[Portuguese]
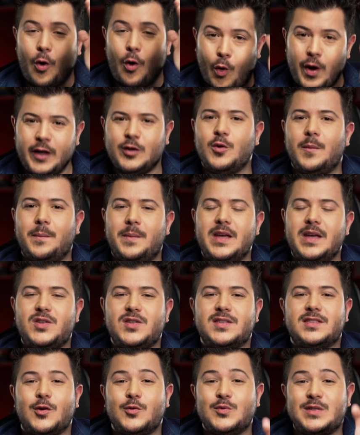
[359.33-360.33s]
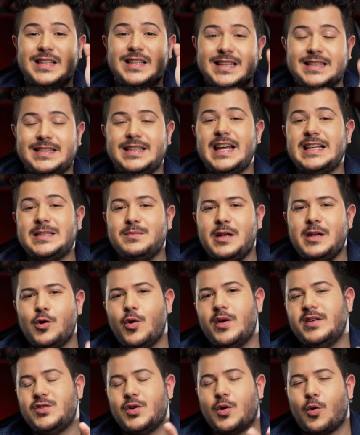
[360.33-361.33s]
8 bits são 16
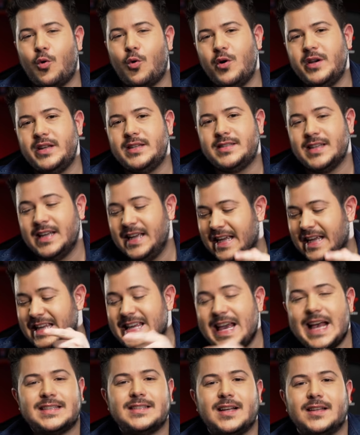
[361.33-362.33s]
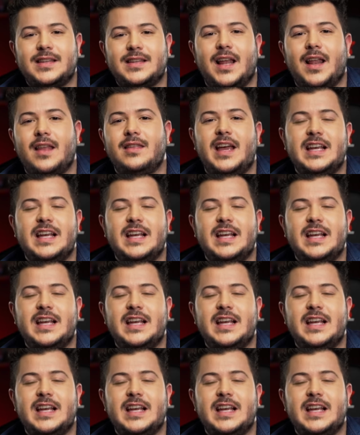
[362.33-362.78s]
milhões de cores e essa tela